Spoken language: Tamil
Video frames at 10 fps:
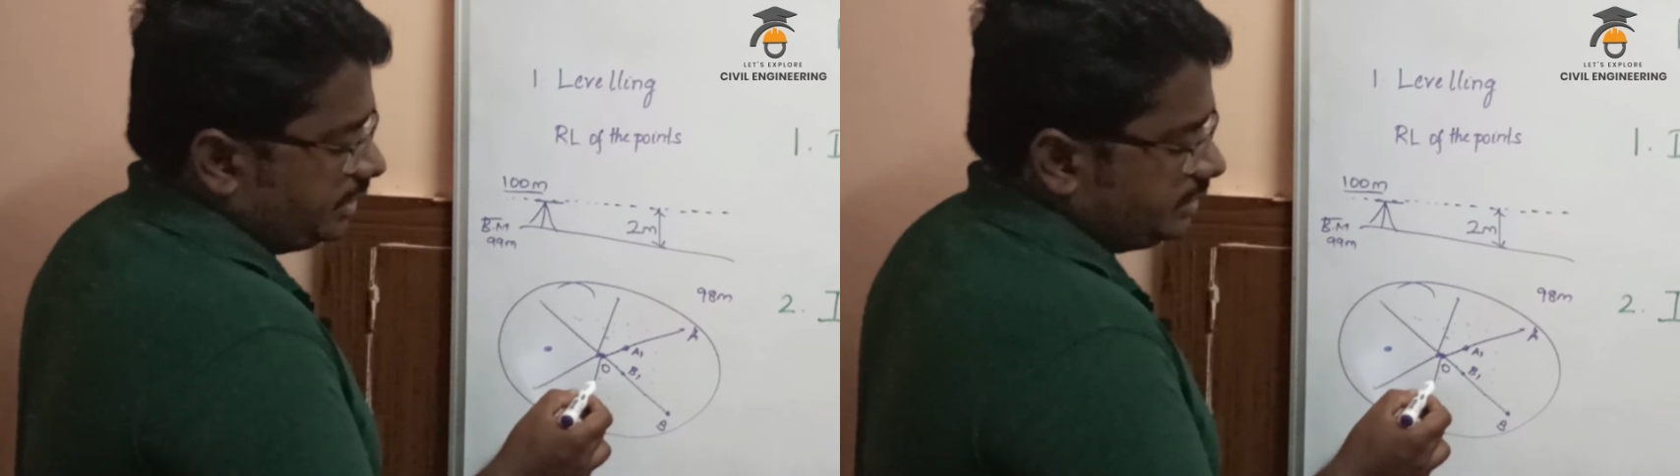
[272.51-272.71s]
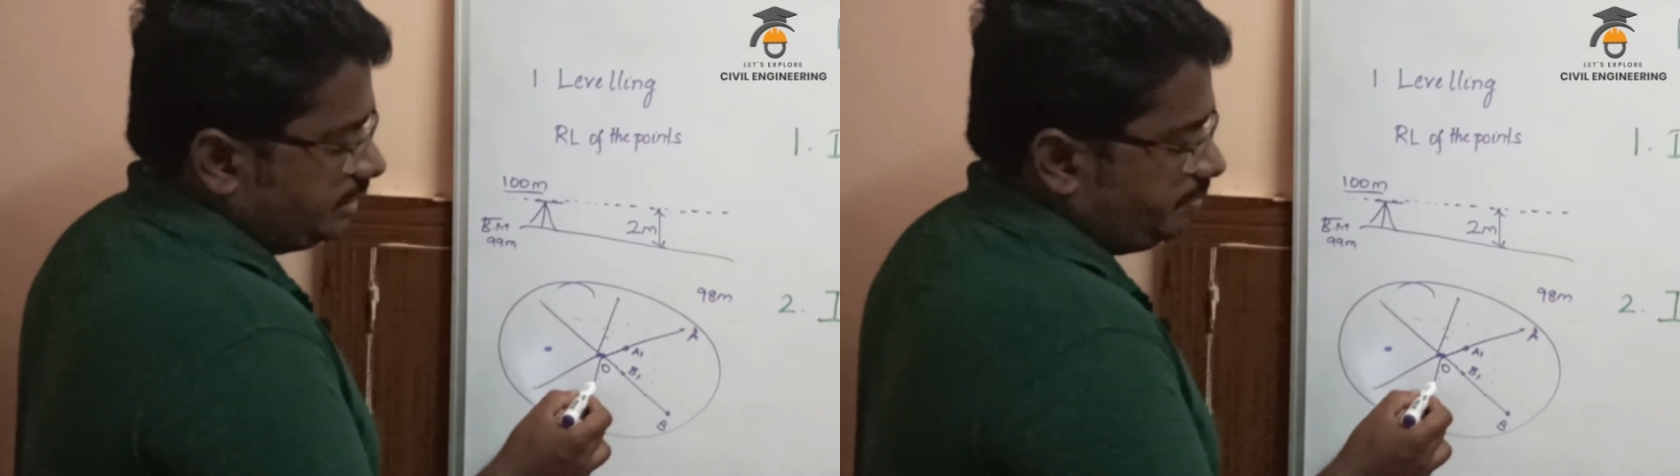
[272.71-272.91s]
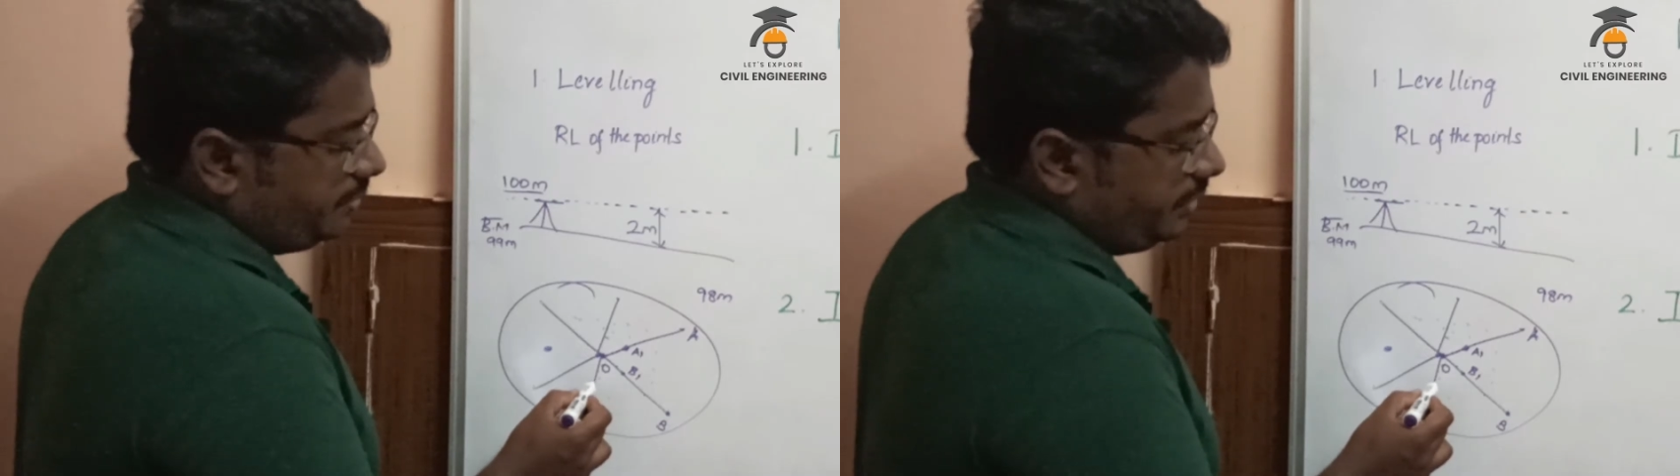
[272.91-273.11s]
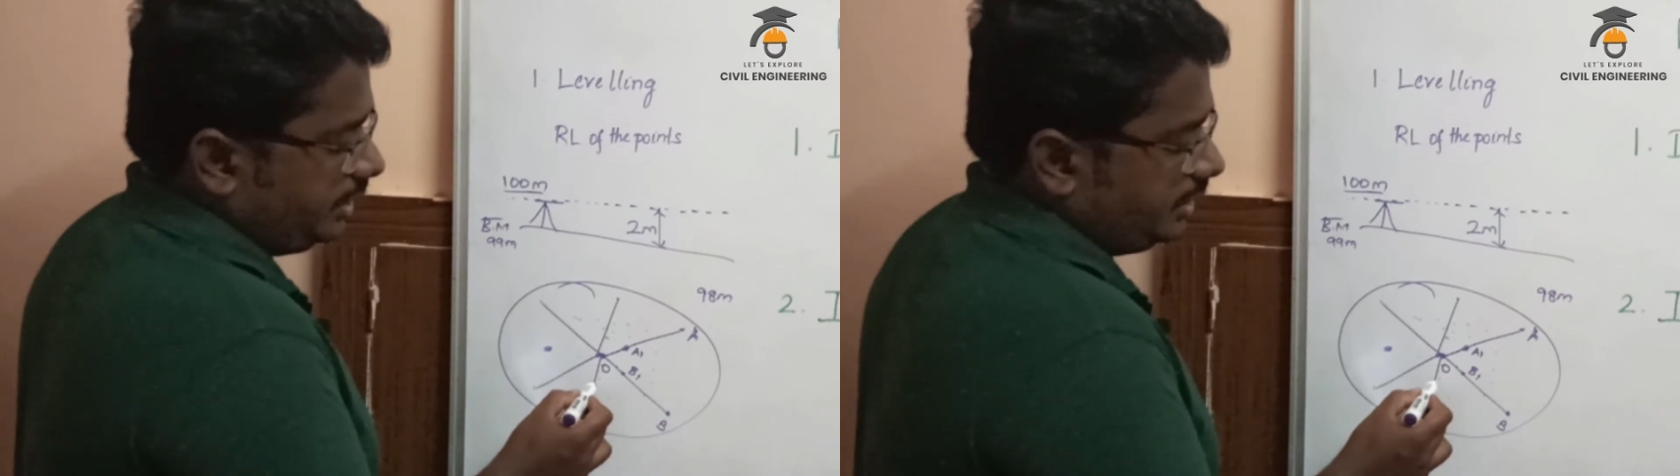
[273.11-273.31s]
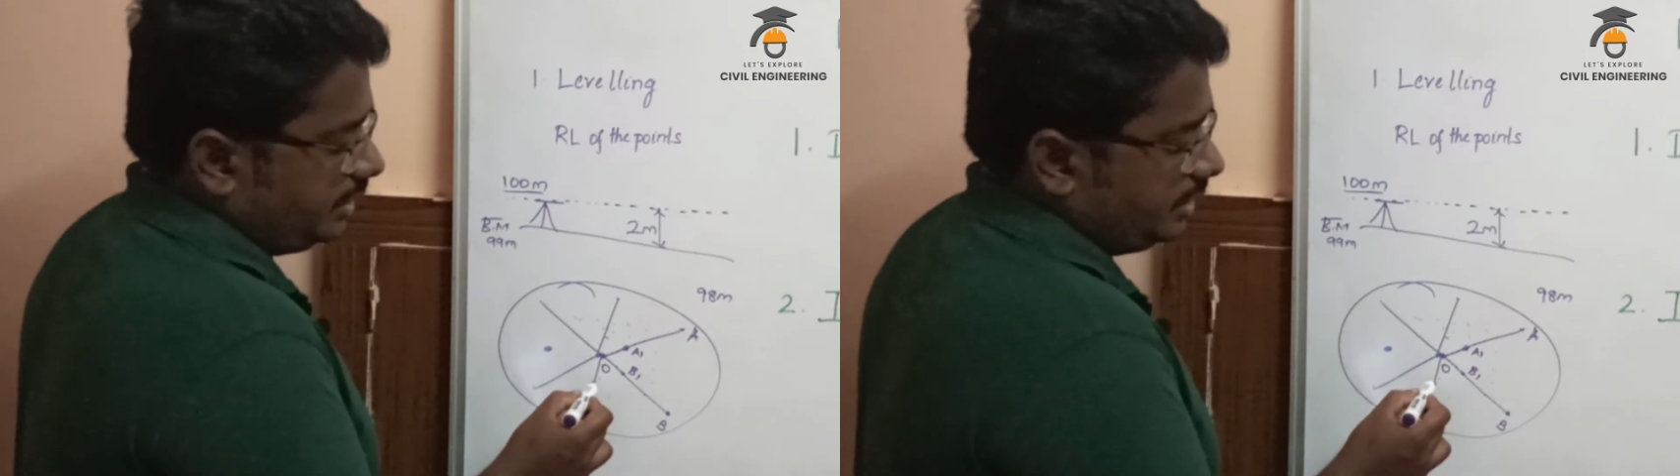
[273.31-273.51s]
அட் சம்
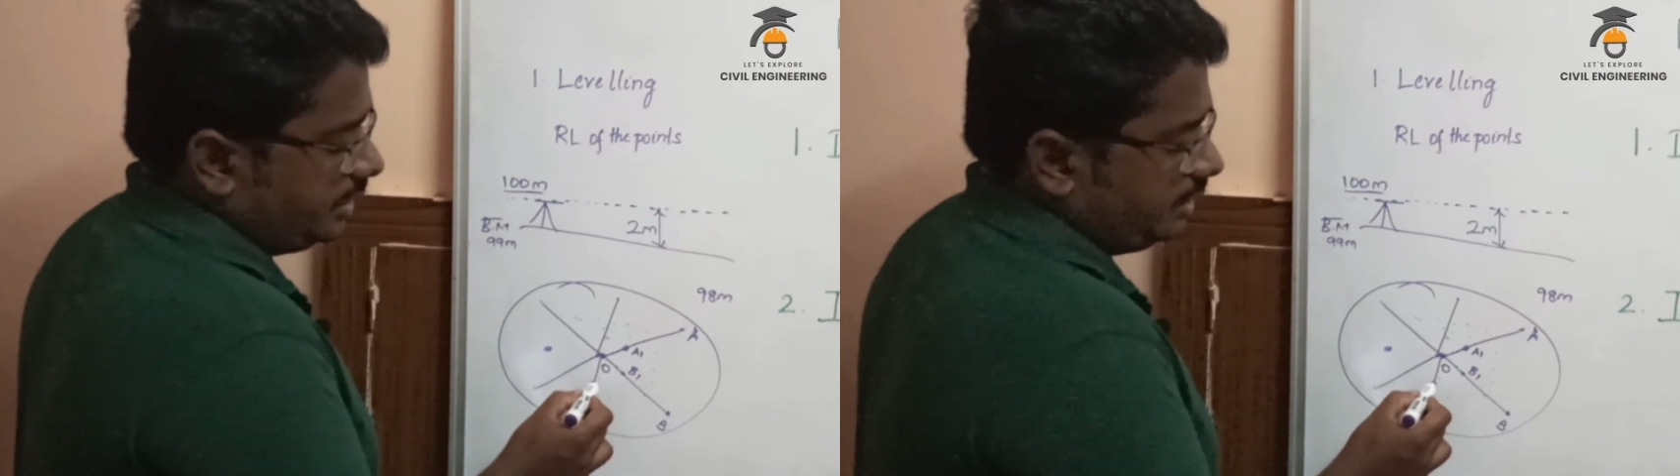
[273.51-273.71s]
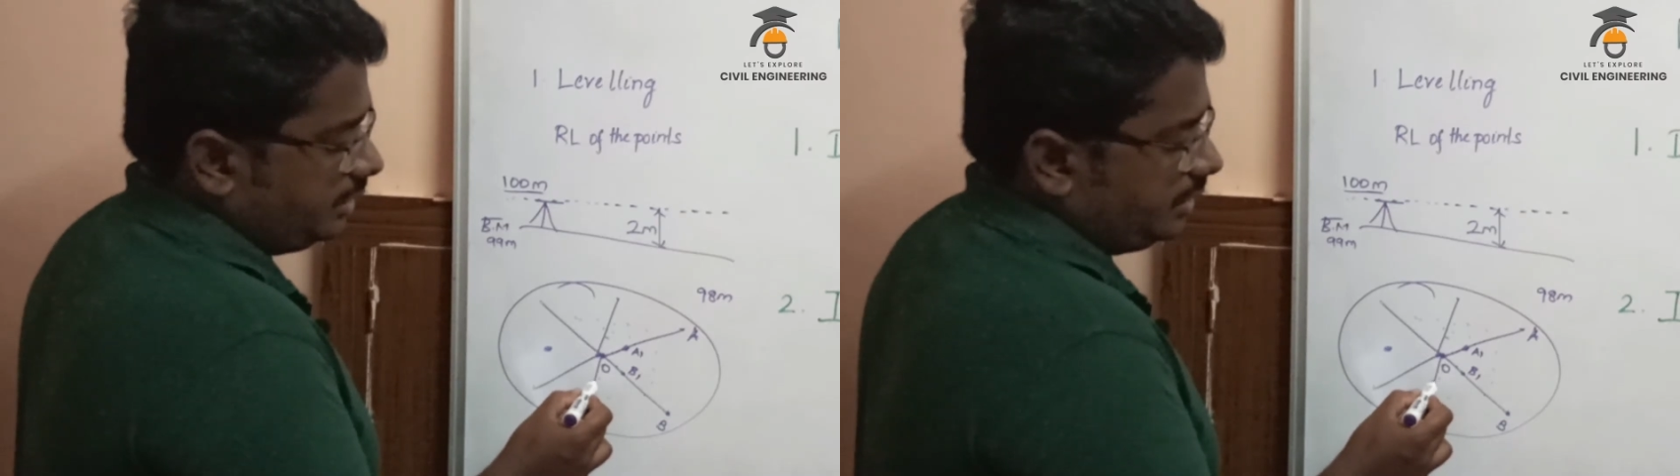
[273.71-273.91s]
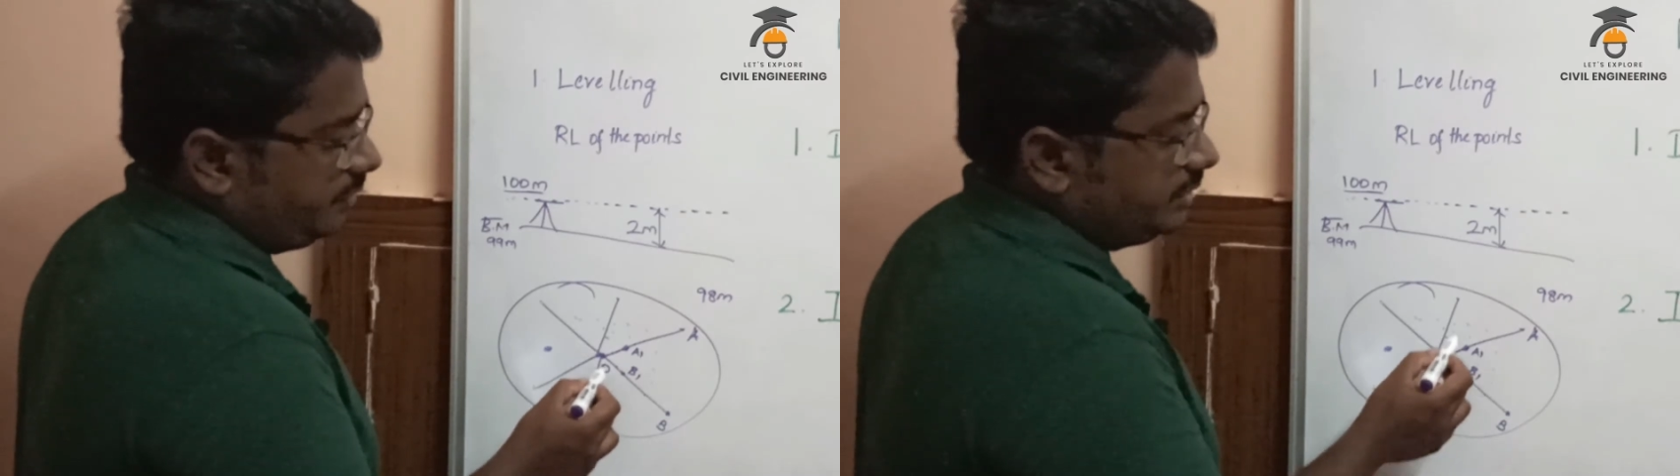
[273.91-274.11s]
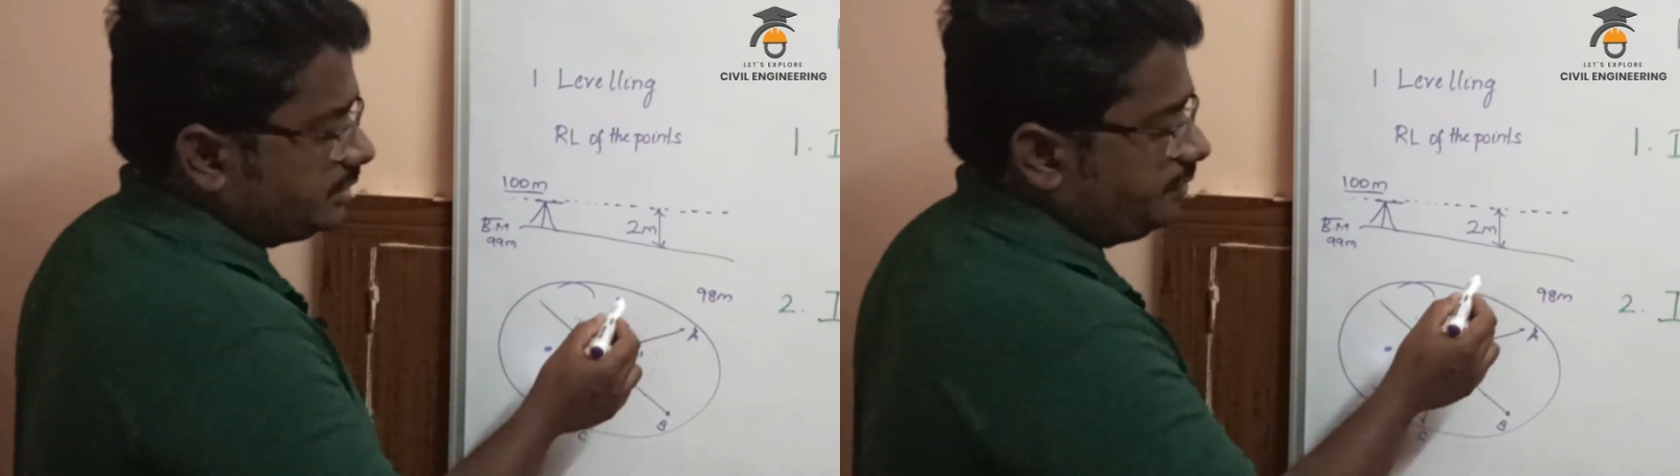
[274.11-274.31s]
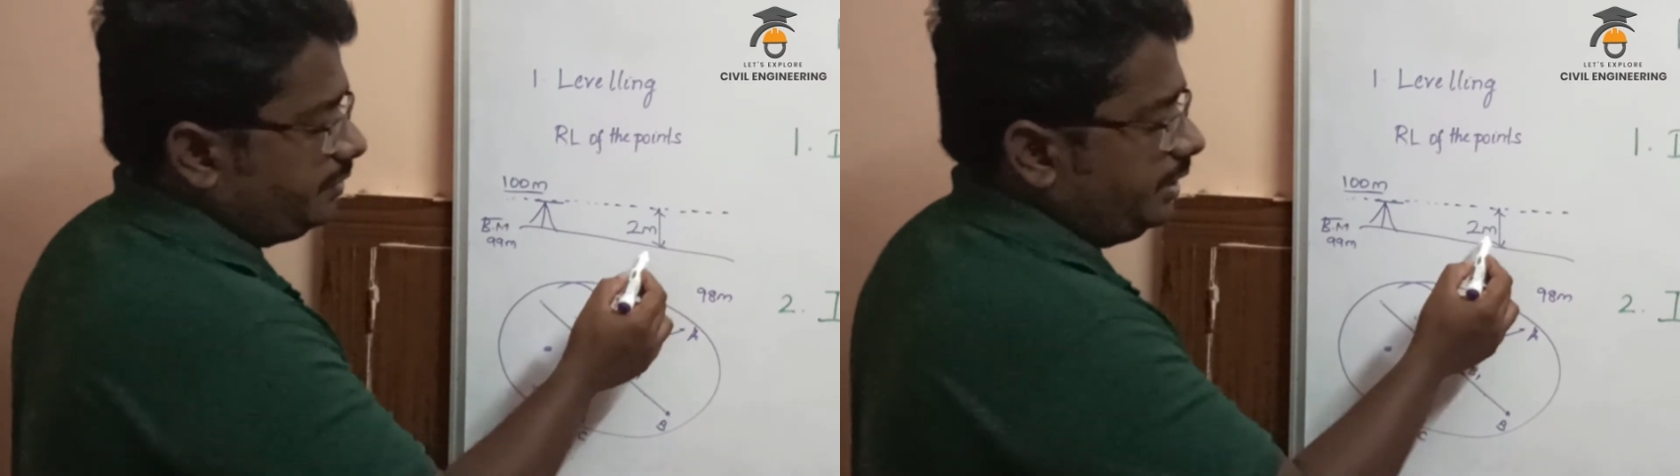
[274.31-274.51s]
பாயிண்டில் என்ன இருக்குது எனக்கு லெவலிங்
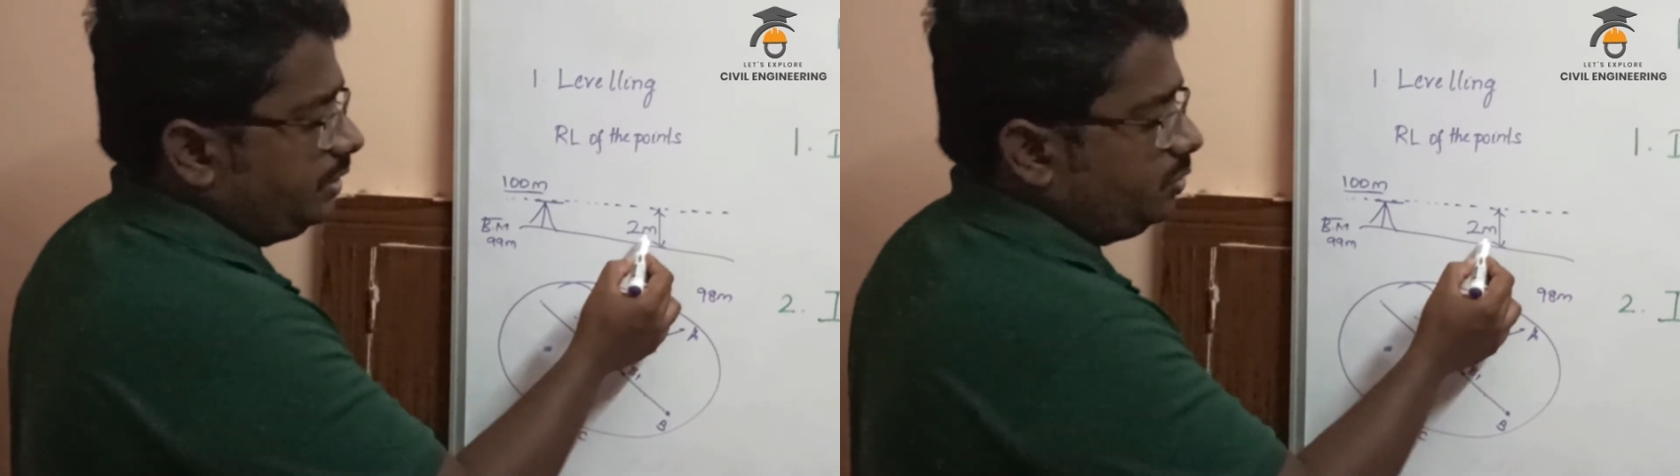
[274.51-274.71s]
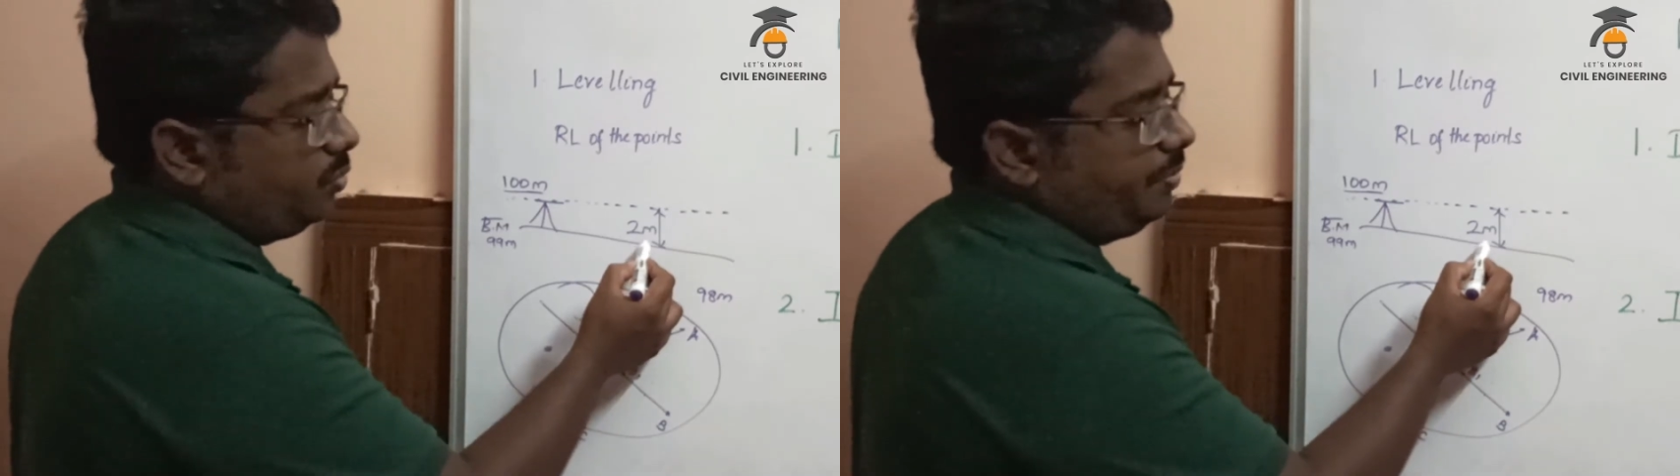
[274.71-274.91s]
ஸ்டாஃப் ரீடிங் டூ